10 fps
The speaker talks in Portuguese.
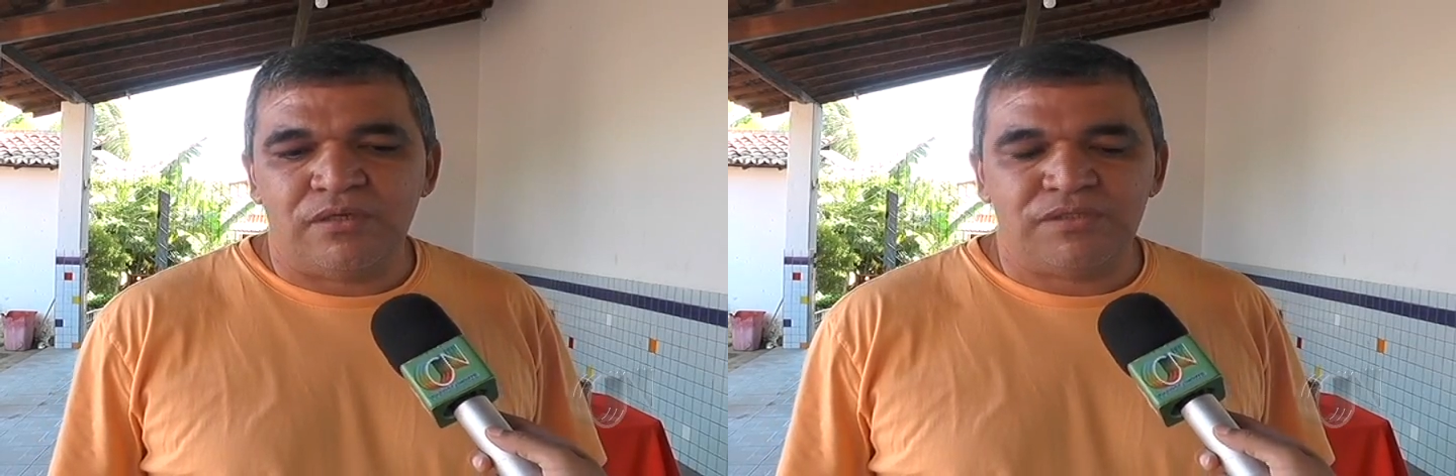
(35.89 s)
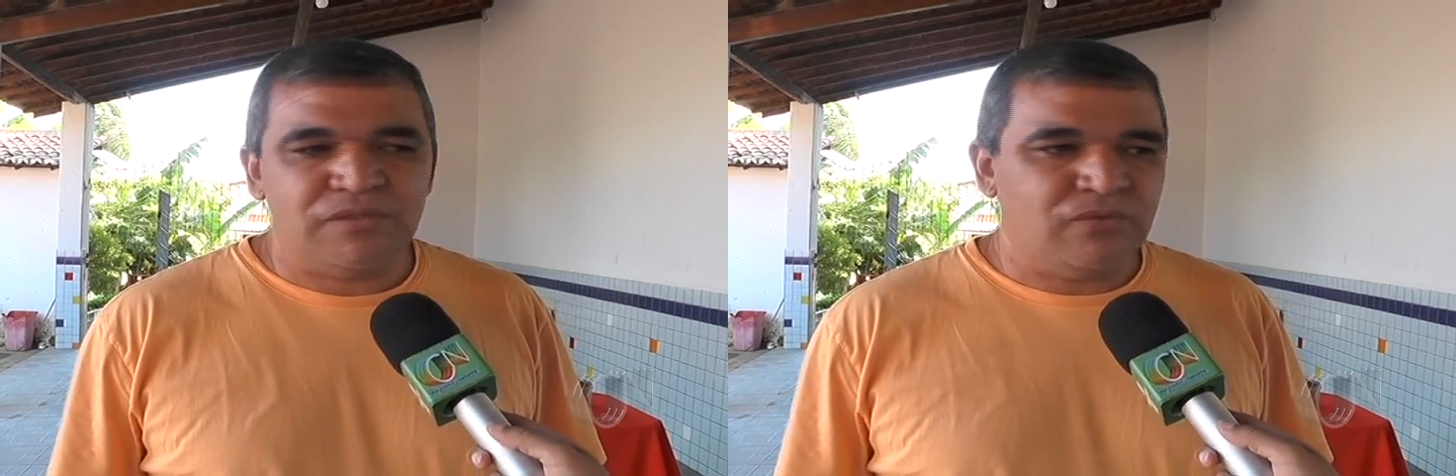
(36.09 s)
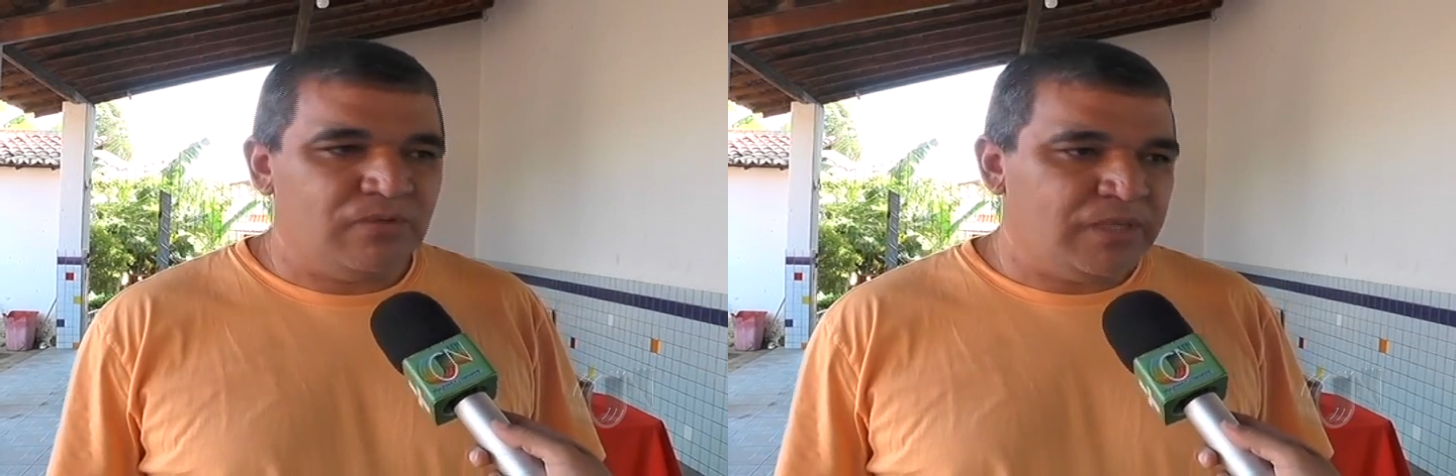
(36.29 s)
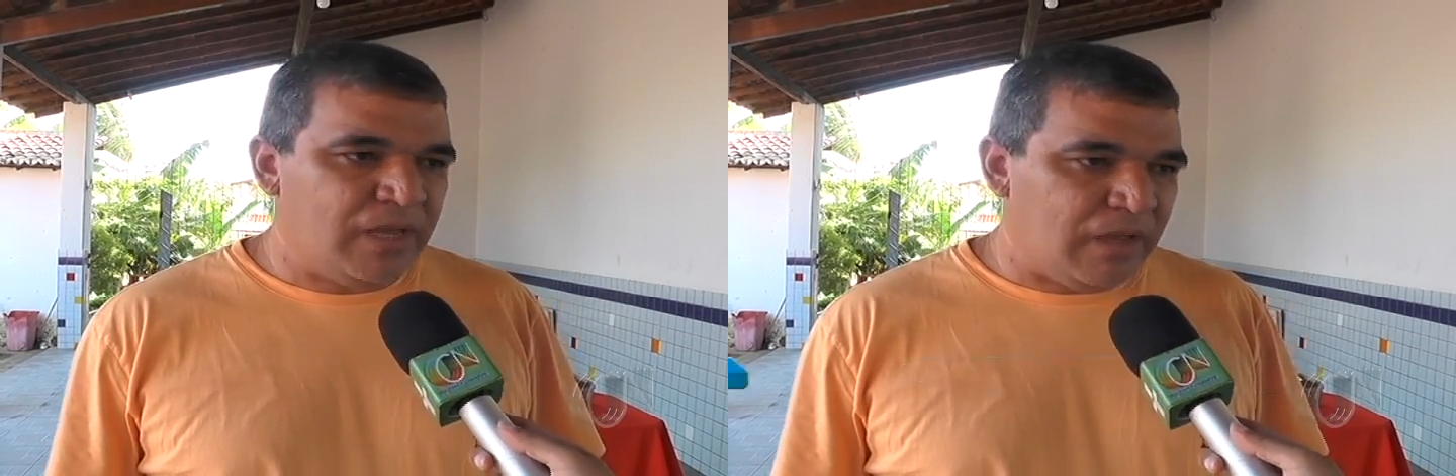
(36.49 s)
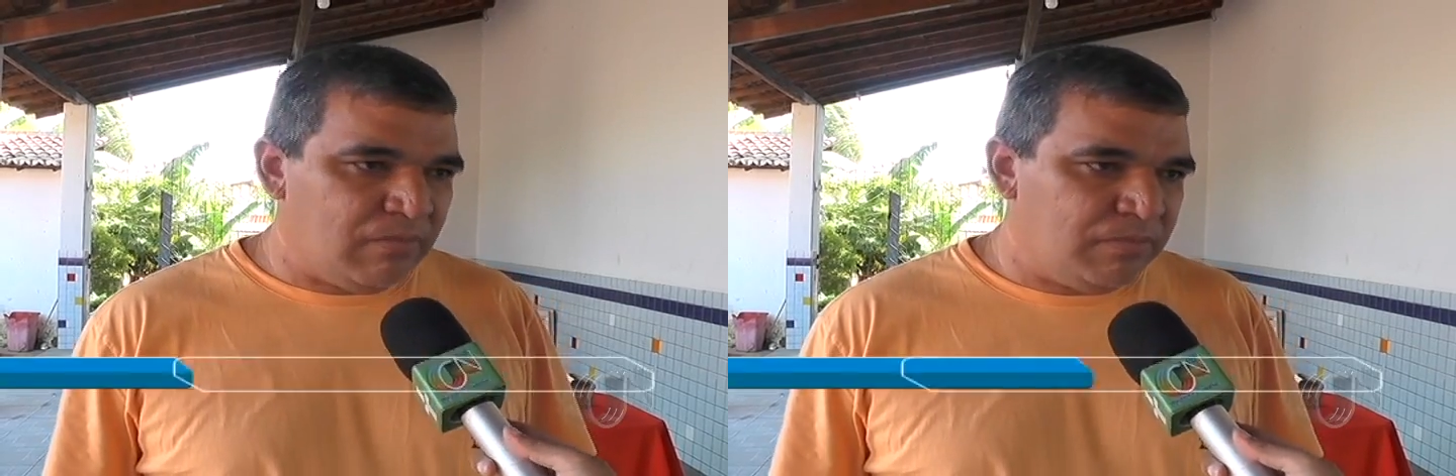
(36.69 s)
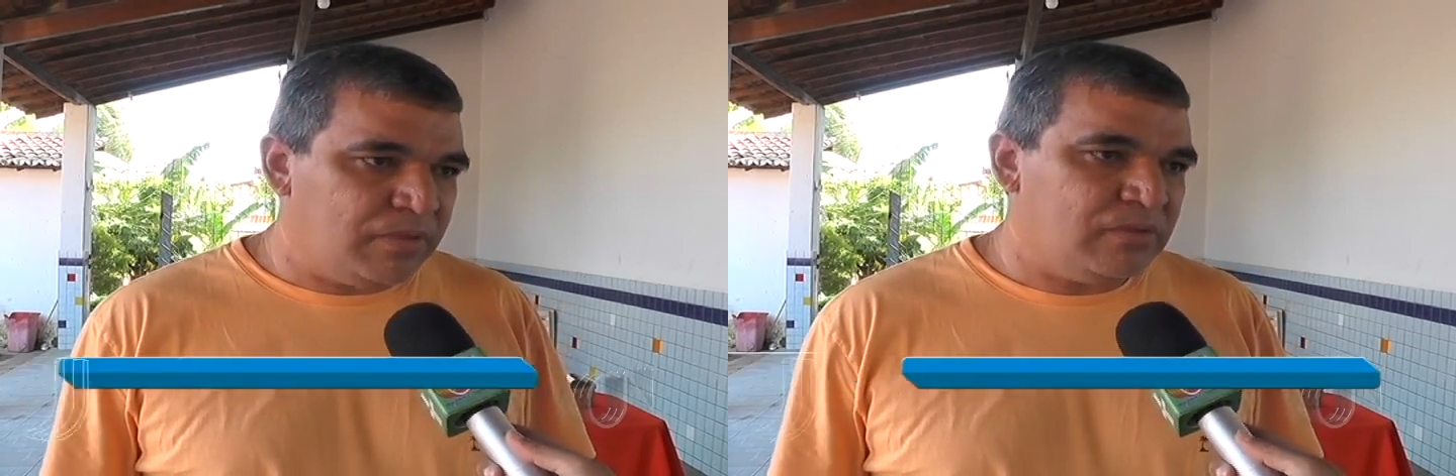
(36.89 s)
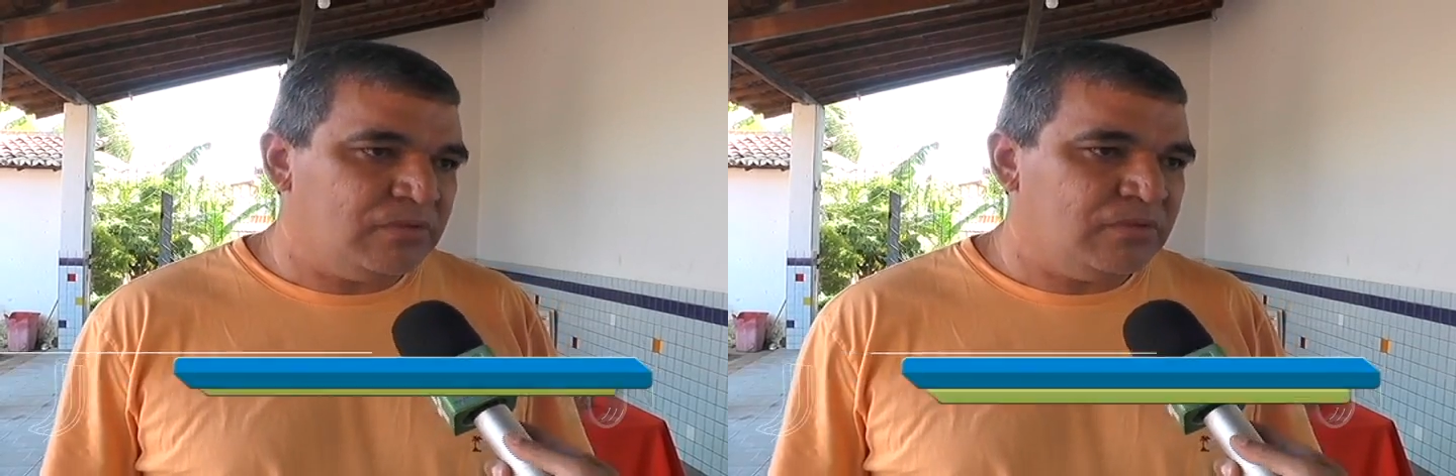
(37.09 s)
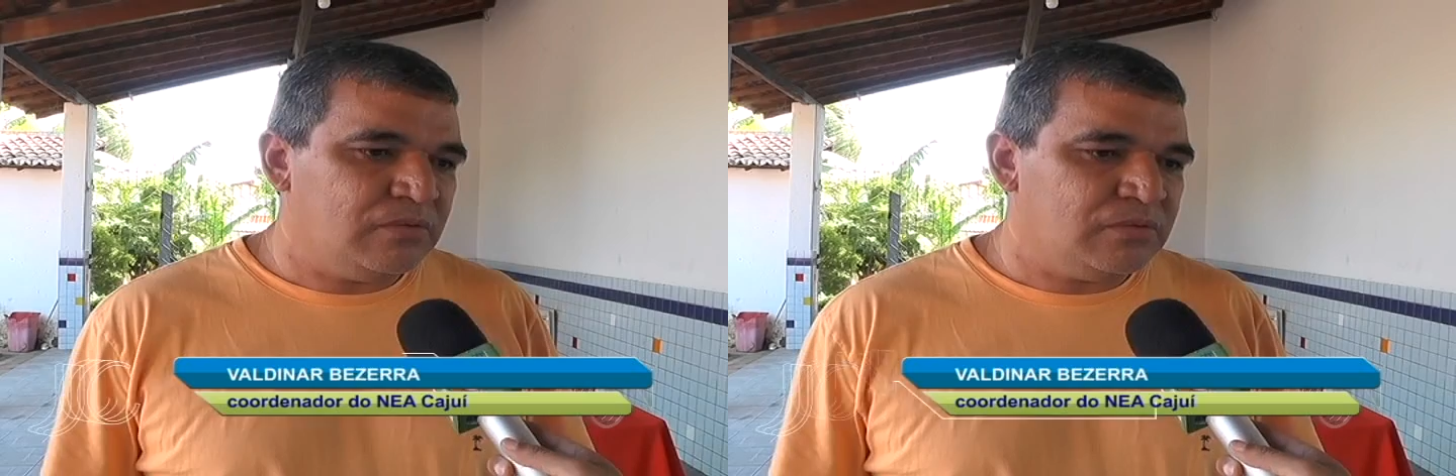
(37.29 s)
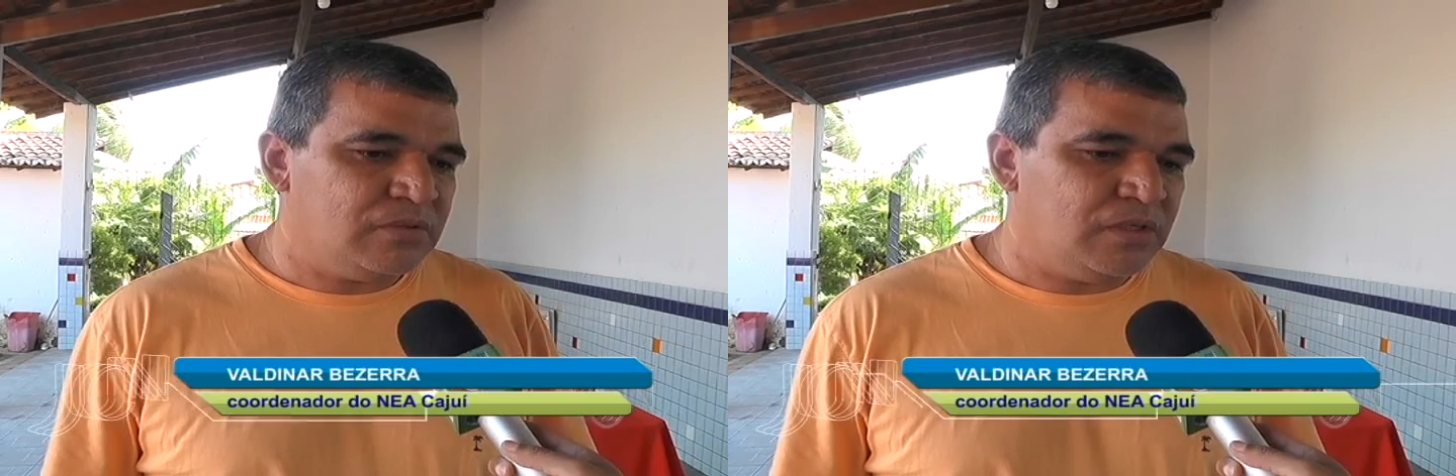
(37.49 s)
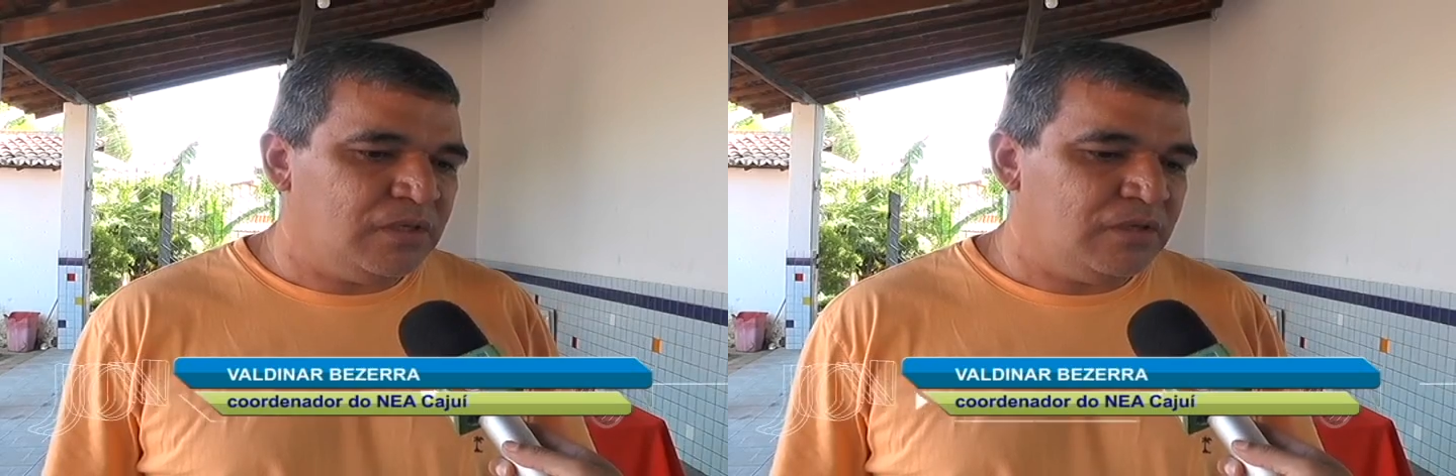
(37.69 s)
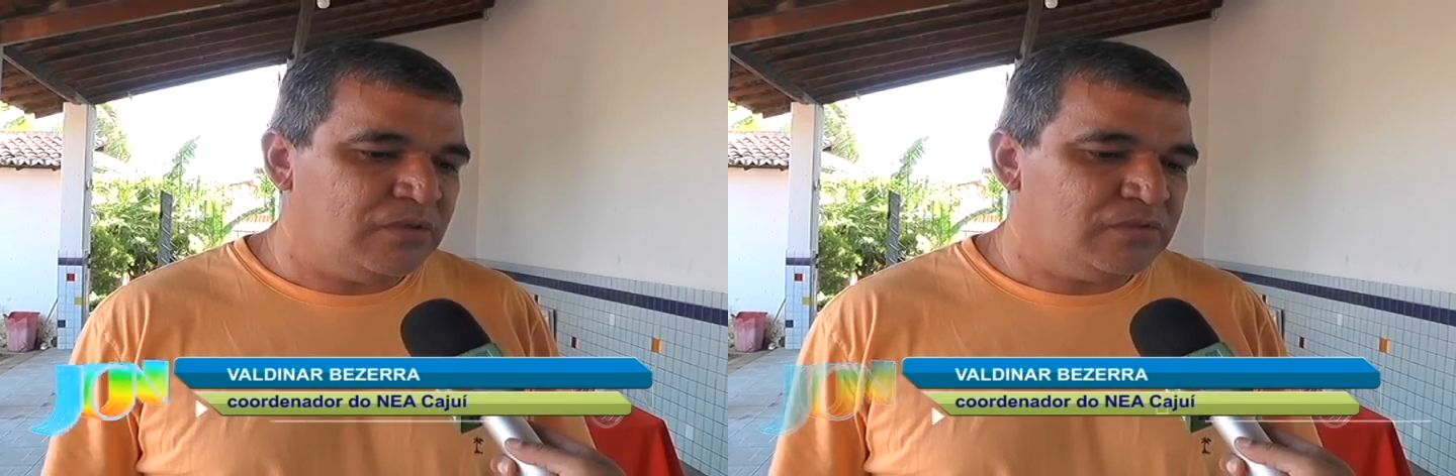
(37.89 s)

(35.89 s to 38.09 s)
essa escolha da ABA, pela é,